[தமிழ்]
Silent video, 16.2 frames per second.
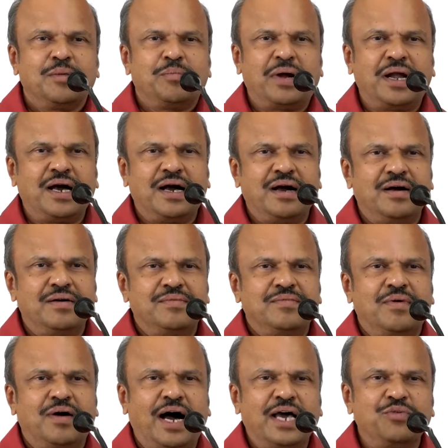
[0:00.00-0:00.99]
பல
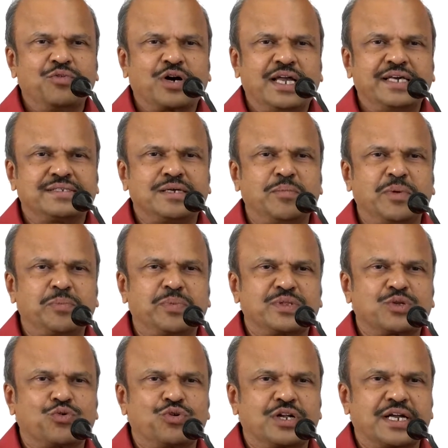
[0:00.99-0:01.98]
ஆய்வுகளை
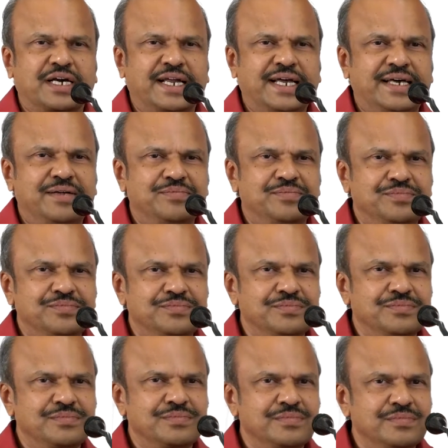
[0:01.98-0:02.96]
சமர்ப்பித்து கொண்டிருக்கிற
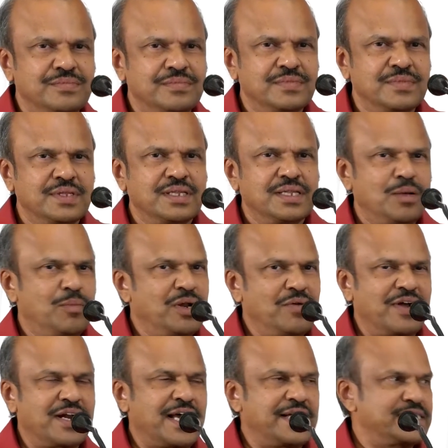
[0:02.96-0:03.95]
நம்முடைய
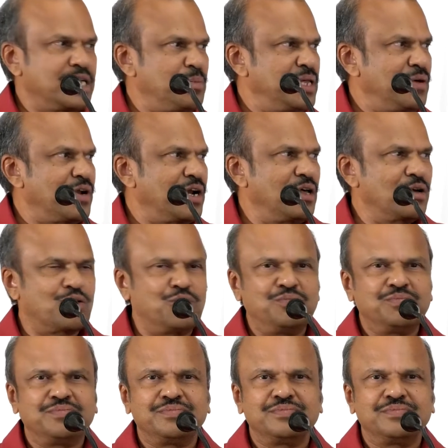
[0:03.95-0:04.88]
வெங்கடாச்சலபதி அவர்களுக்கும்